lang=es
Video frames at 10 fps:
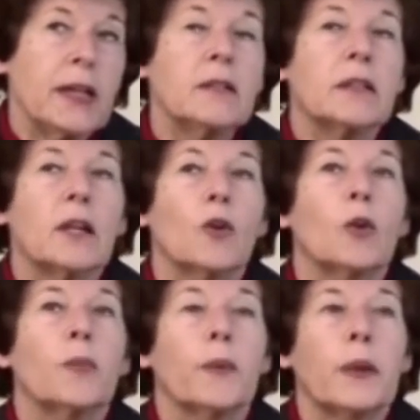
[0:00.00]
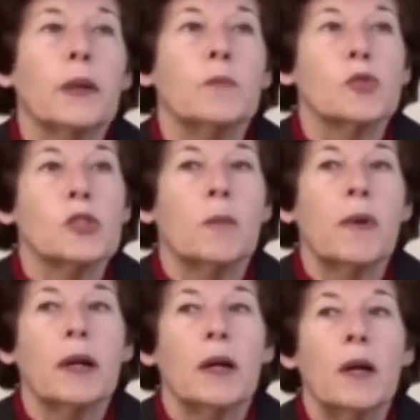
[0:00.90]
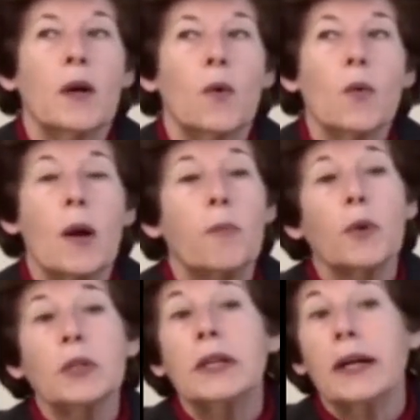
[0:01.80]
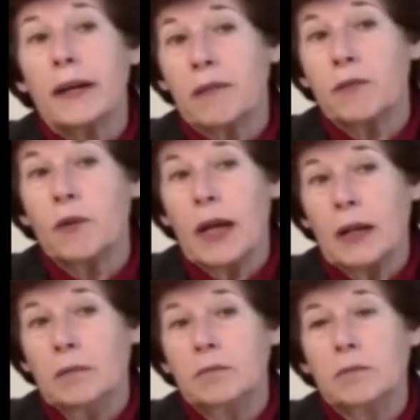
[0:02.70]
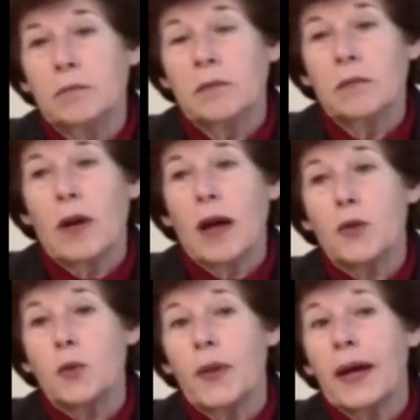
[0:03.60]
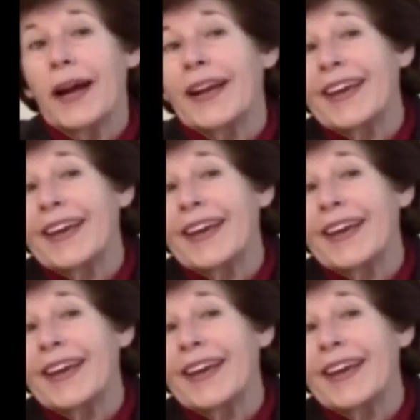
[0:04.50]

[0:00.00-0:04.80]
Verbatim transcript: entre lo que podríamos llamar una política racional, ayudar a